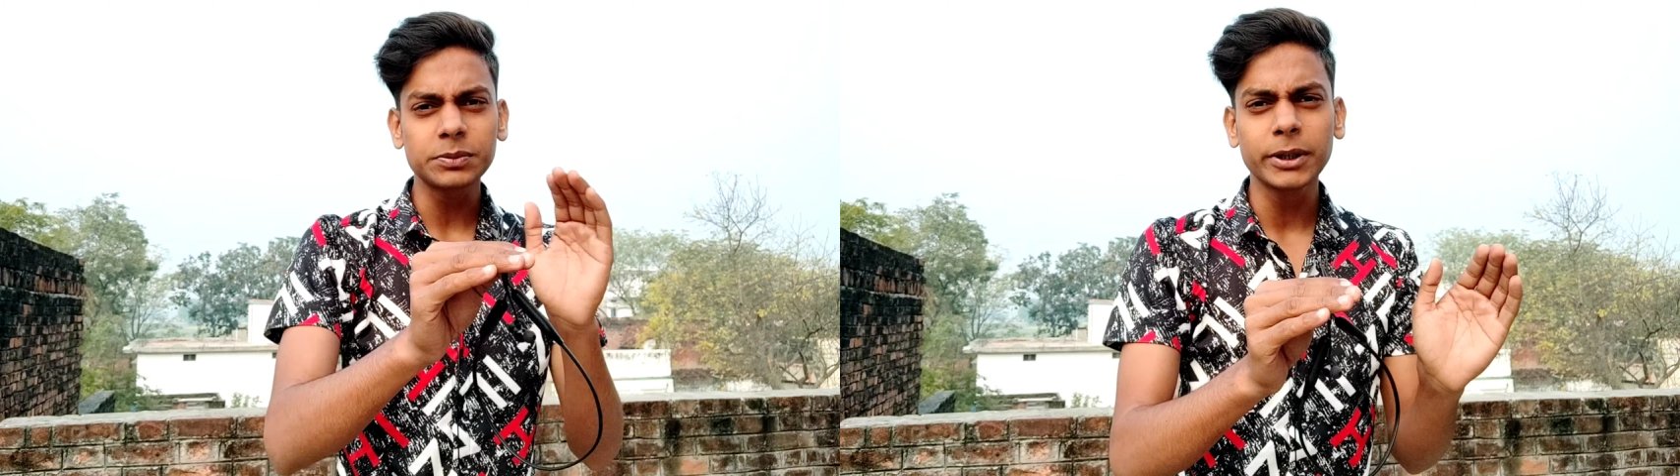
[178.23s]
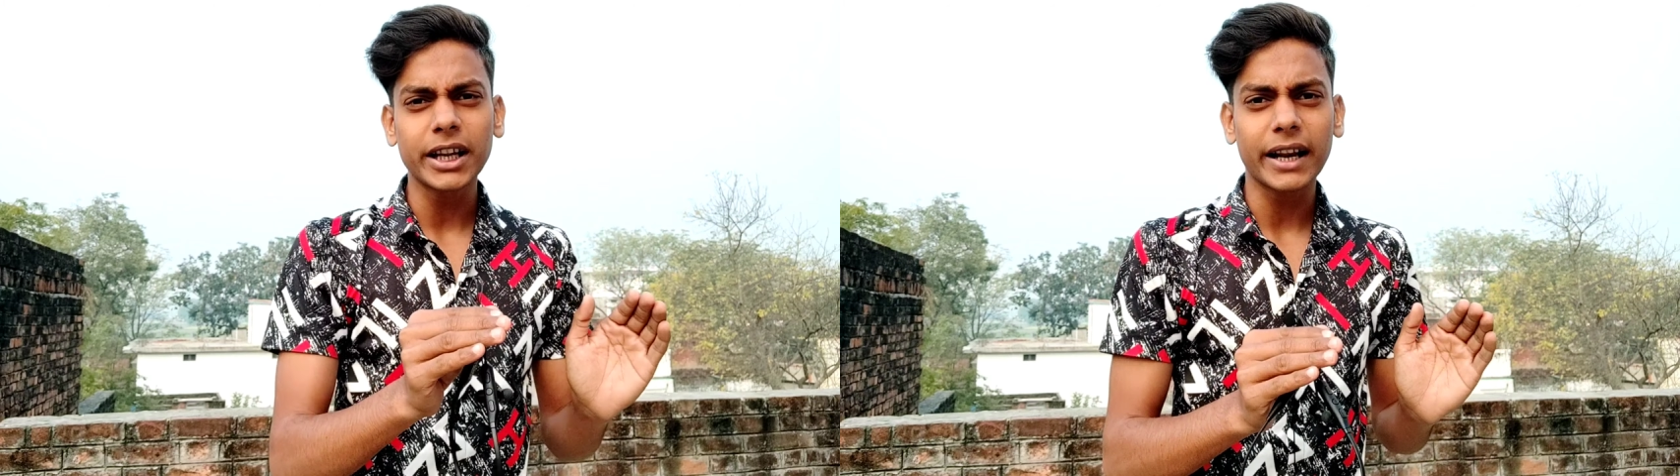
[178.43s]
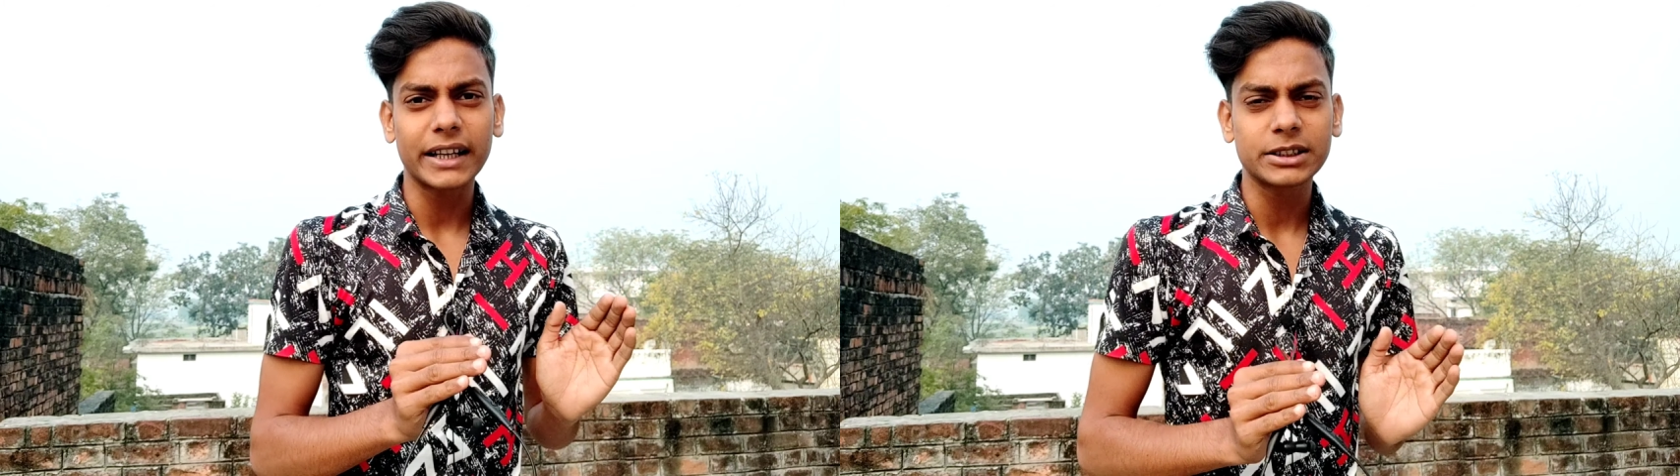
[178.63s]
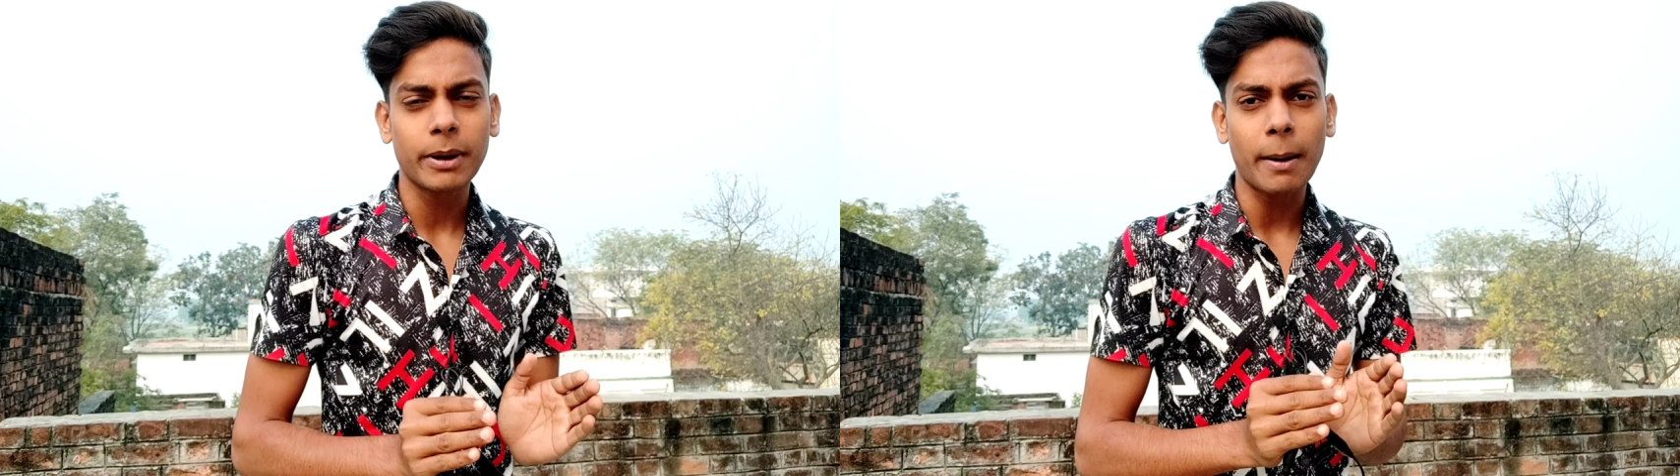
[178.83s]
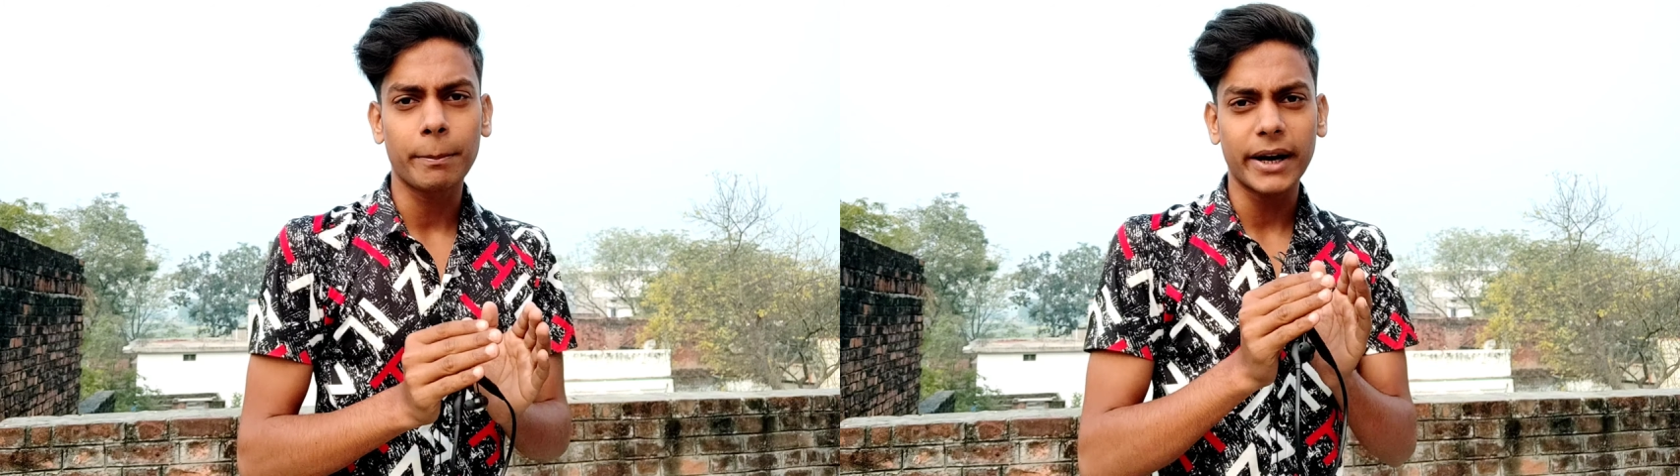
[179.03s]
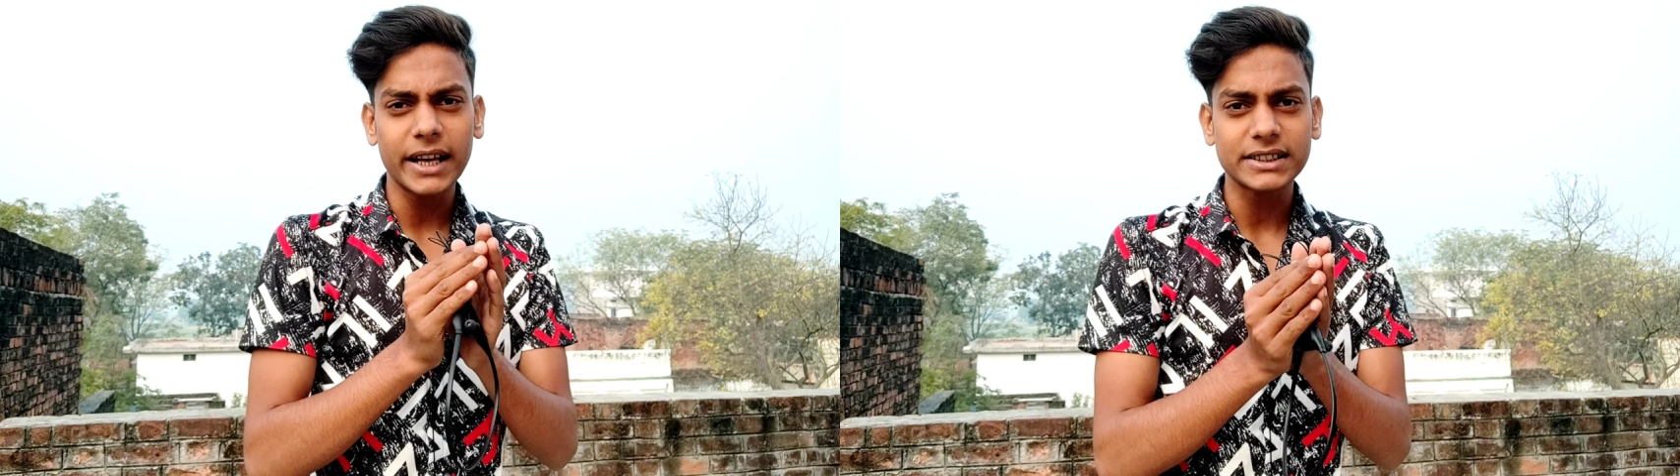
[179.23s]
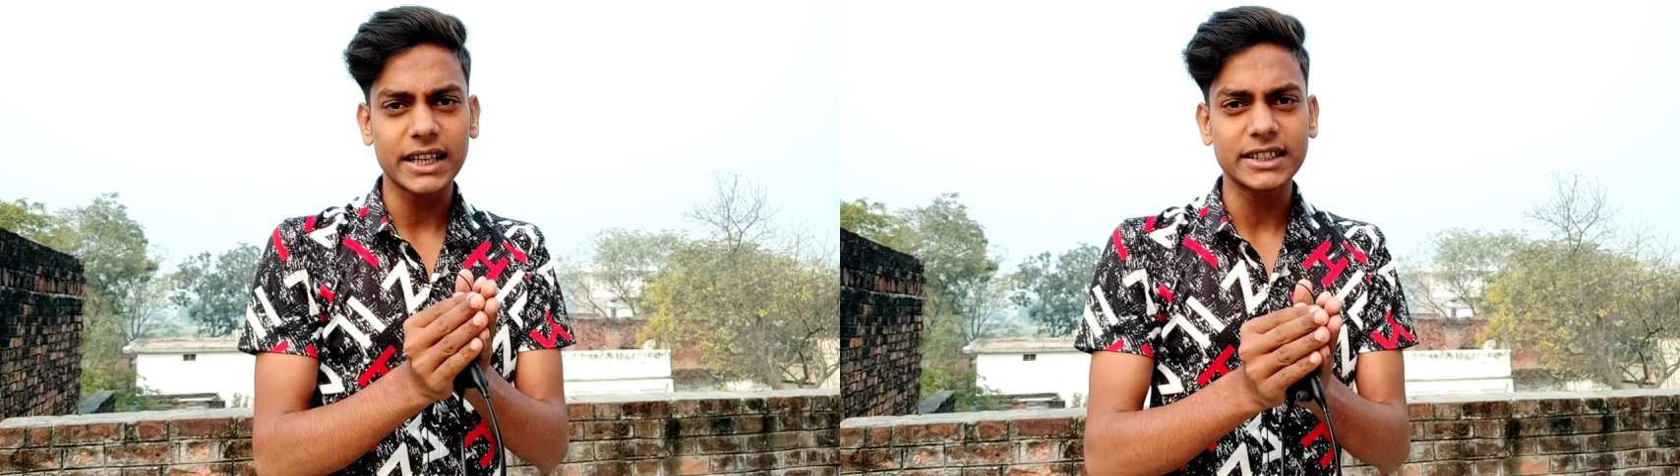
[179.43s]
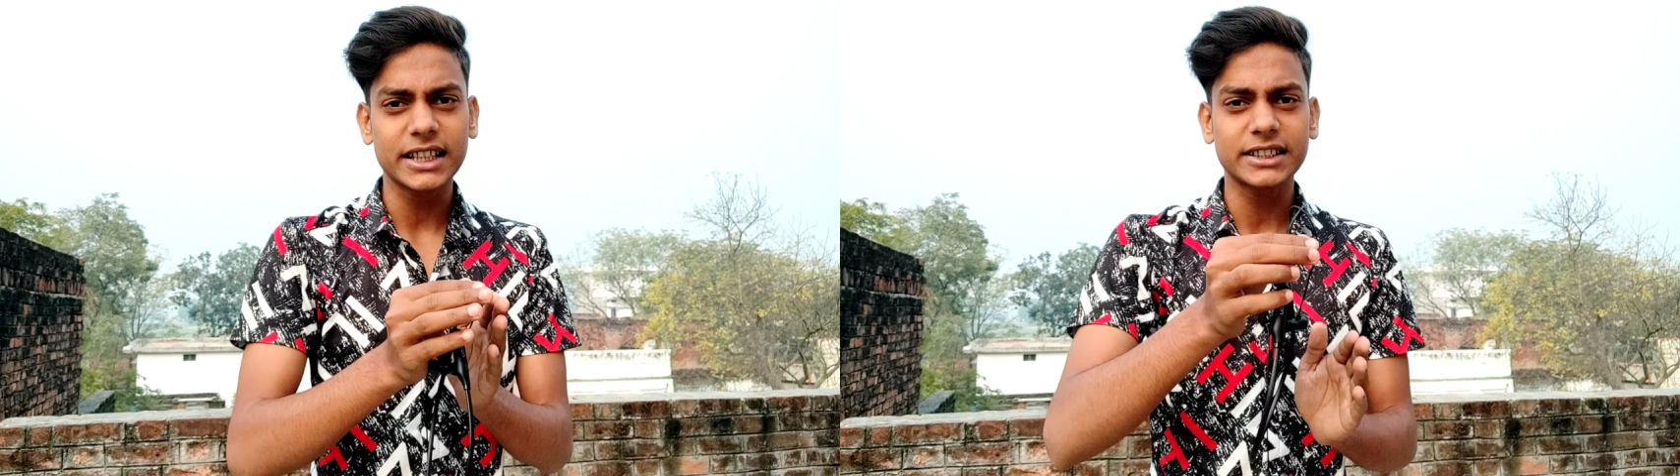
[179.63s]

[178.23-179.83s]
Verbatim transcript: 10 मीटर रेंज में आप बड़े आसानी